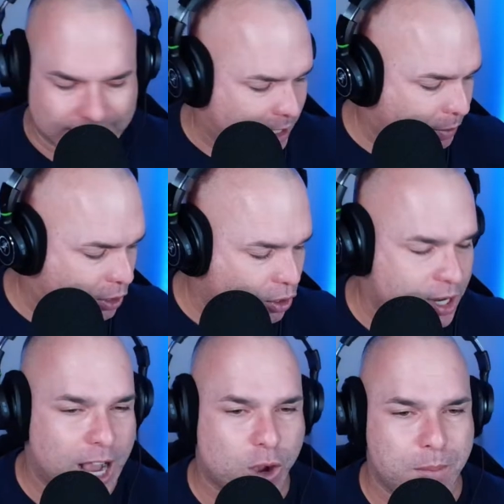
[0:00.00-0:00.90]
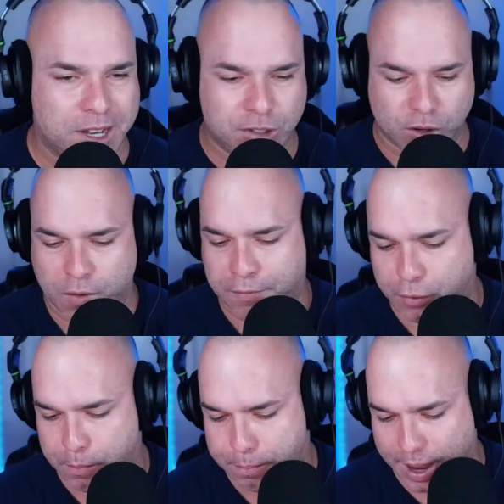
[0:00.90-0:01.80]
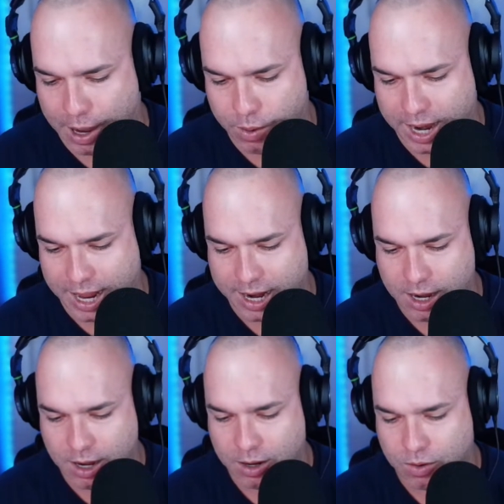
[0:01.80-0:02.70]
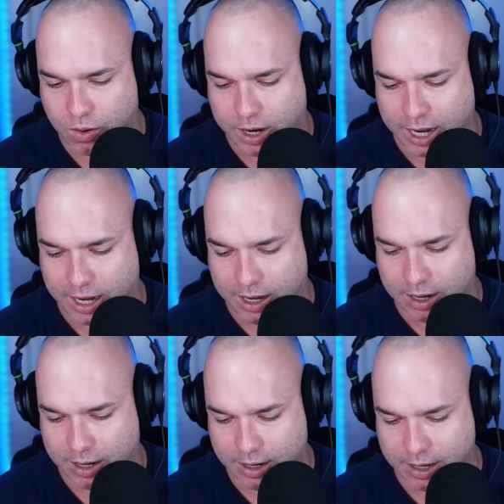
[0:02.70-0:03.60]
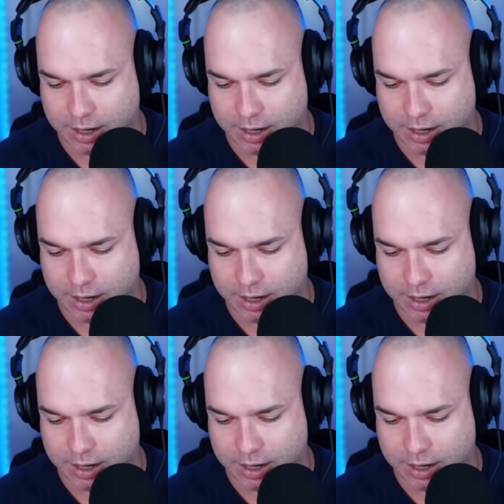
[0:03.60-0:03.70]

Activision ya comenzó con full power ayer, con el...